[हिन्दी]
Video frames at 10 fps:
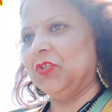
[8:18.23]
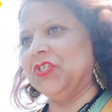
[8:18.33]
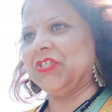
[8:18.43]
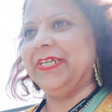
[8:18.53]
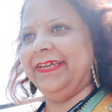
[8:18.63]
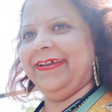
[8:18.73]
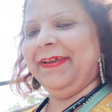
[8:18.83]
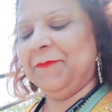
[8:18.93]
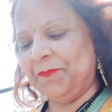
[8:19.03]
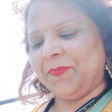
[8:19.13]
और
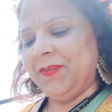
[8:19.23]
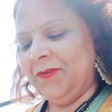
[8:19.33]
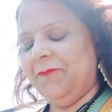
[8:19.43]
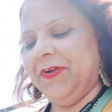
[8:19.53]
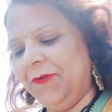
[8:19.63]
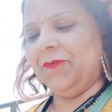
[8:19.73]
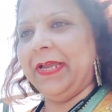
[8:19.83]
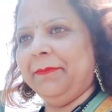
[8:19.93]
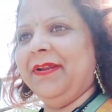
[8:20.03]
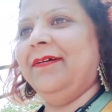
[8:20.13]
हरिद्वार दर्शन में अब
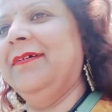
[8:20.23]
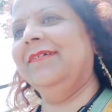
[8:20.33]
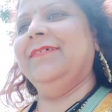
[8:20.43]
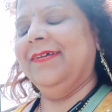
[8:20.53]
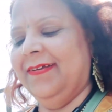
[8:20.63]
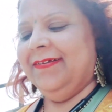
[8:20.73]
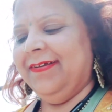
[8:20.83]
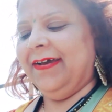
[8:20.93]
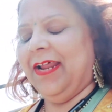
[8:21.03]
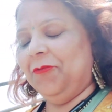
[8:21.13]
हम आगे
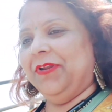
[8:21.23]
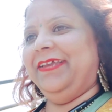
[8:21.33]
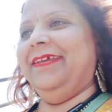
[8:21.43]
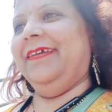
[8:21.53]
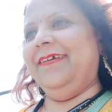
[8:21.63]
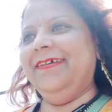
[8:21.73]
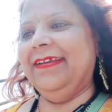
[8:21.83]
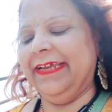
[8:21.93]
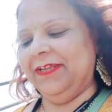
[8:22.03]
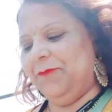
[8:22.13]
बढ़ेंगे अगले
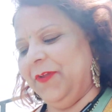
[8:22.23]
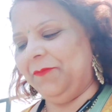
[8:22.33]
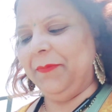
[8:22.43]
वीडियो में